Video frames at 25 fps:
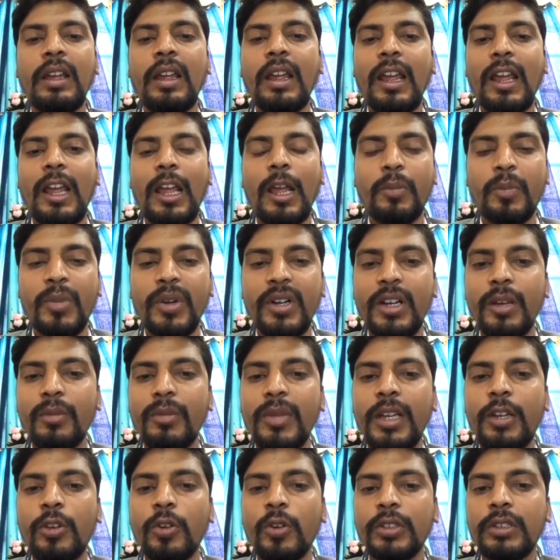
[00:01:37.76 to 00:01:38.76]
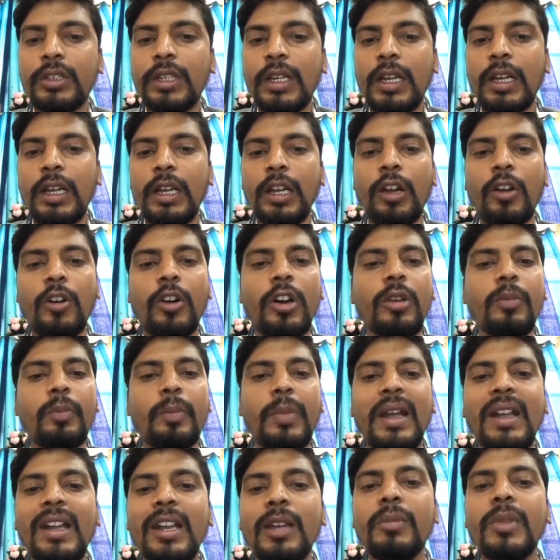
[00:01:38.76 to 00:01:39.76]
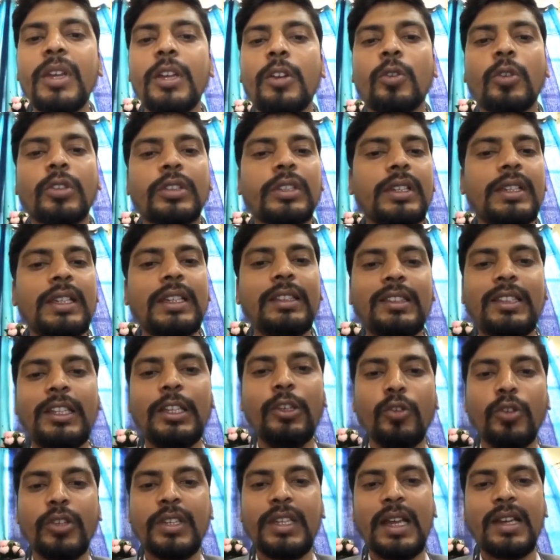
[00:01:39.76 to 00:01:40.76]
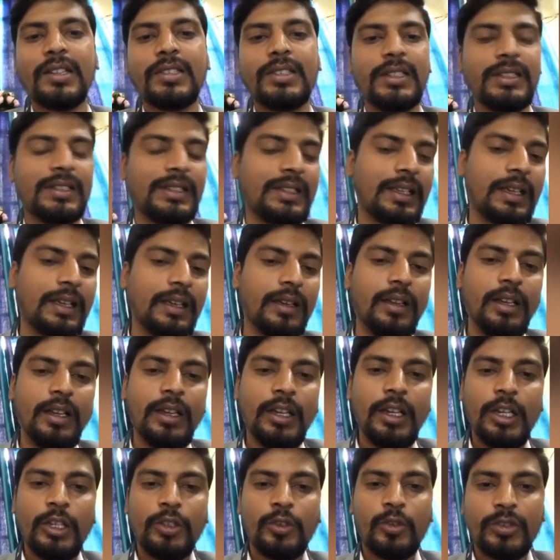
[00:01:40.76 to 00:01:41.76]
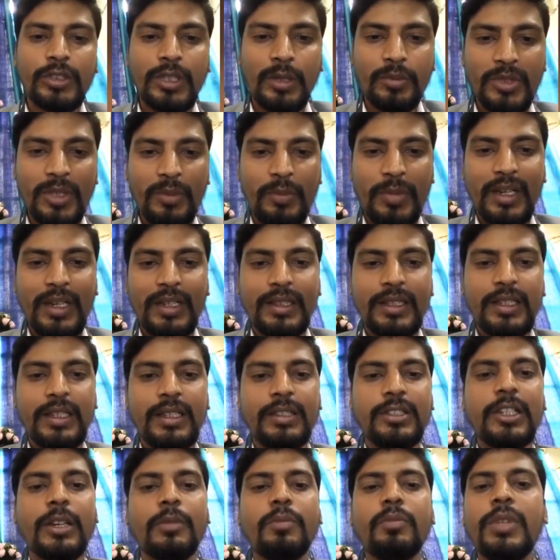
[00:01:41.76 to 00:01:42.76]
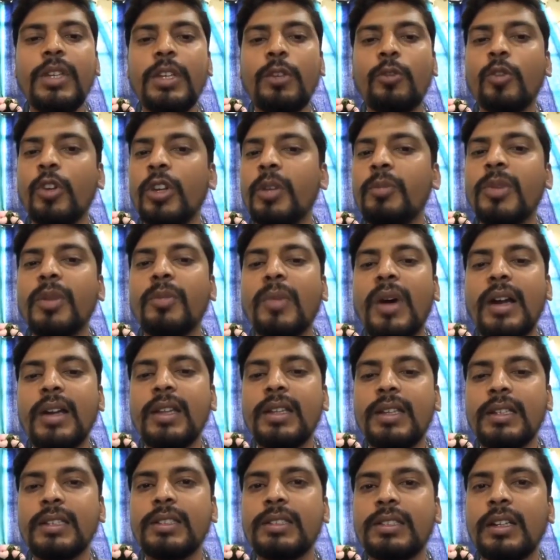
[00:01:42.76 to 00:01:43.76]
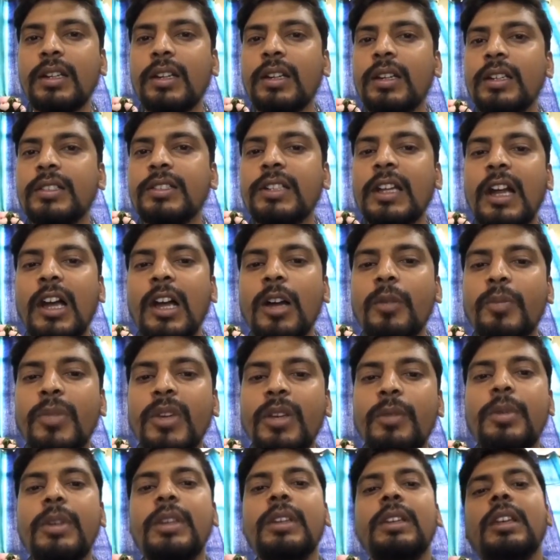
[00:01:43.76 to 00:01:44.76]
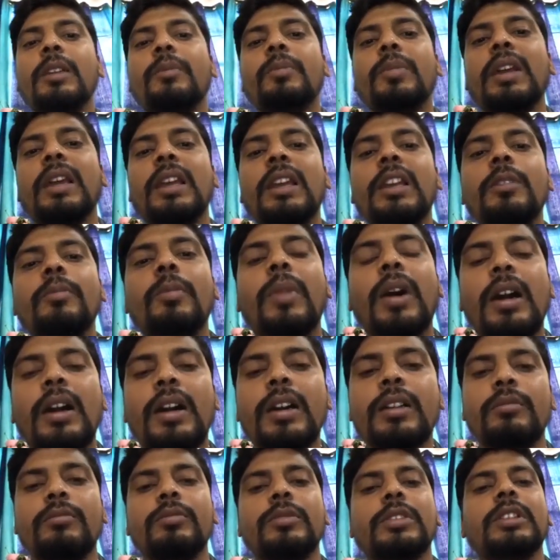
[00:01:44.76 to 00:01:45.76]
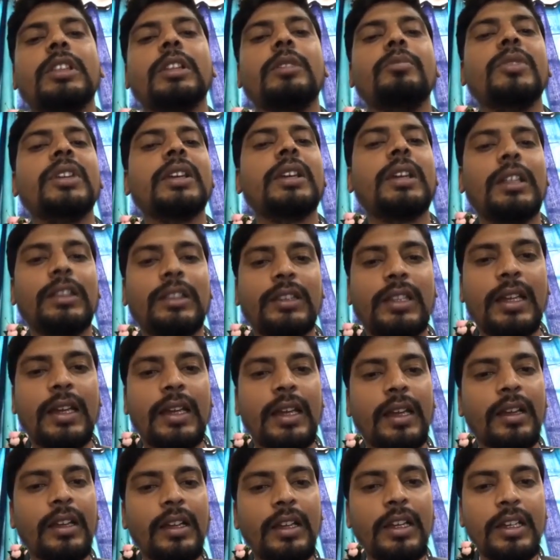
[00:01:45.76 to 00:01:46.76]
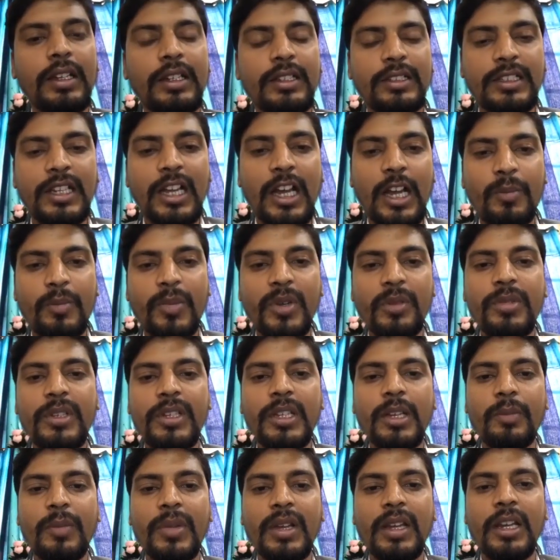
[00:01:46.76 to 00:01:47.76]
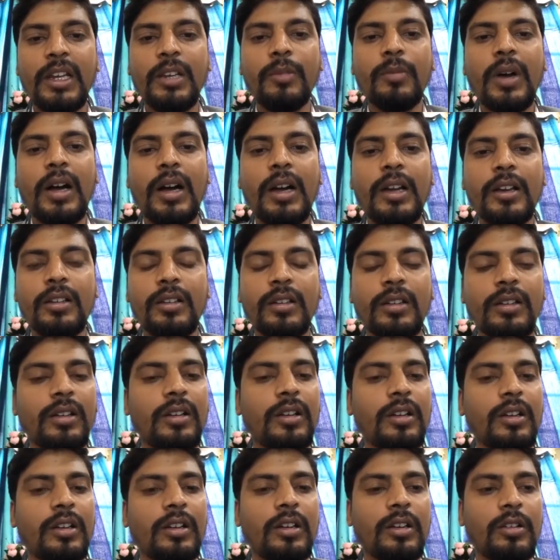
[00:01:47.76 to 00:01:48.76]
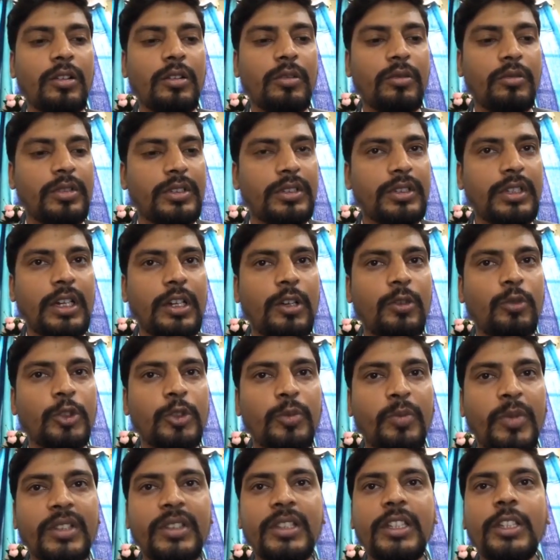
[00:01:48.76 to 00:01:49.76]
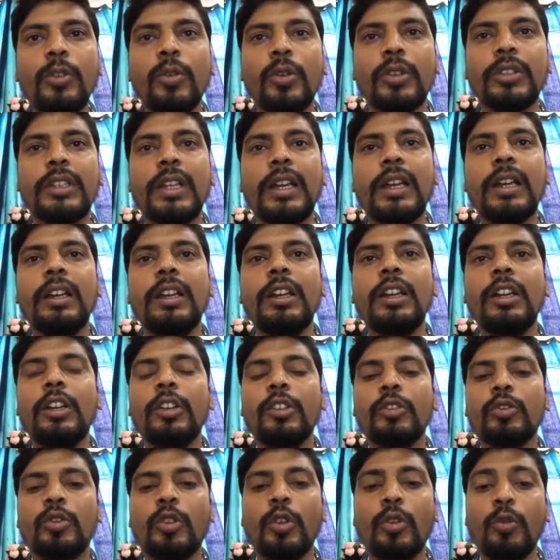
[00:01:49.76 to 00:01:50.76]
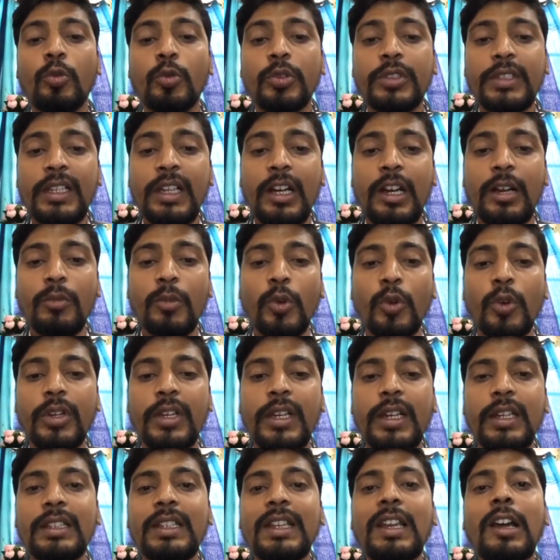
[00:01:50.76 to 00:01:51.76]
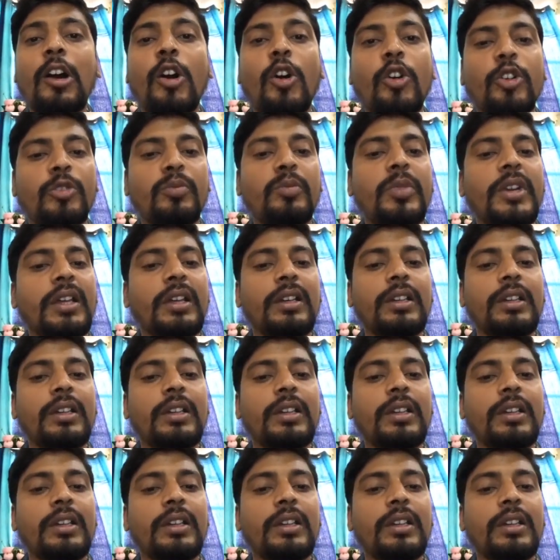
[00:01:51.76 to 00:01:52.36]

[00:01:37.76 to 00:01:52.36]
एपिडेमिक होता है और पेंडेमिक होता है ये तीनों क्या चीज़ें हैं तो सबसे पहले देखिए जब भी कोई बीमारी इस तरह का जहाँ पे भी ये पहली बार मतलब निकलता है जहाँ पे भी ये पहली बार आ, इसका उत्पत्ति होता है तो उसे हम लोग कहते हैं आउटब्रेक